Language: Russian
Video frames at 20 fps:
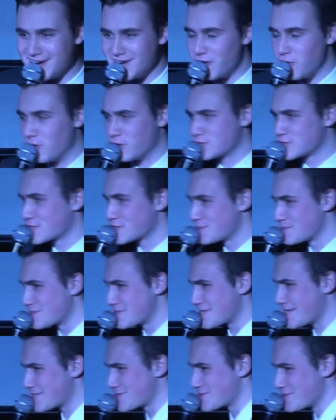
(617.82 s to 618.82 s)
Ох, что это
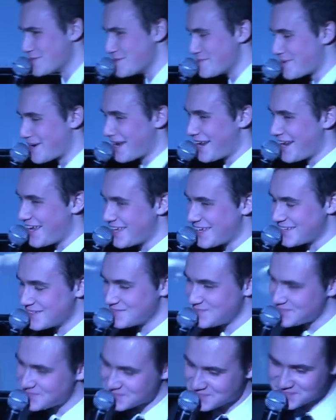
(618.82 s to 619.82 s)
безрассудное
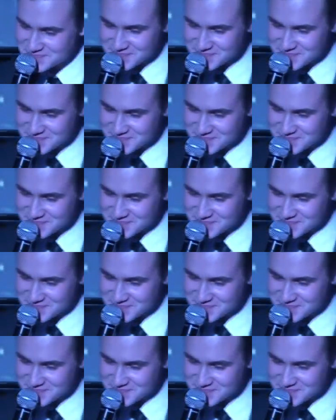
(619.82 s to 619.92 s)
поколение.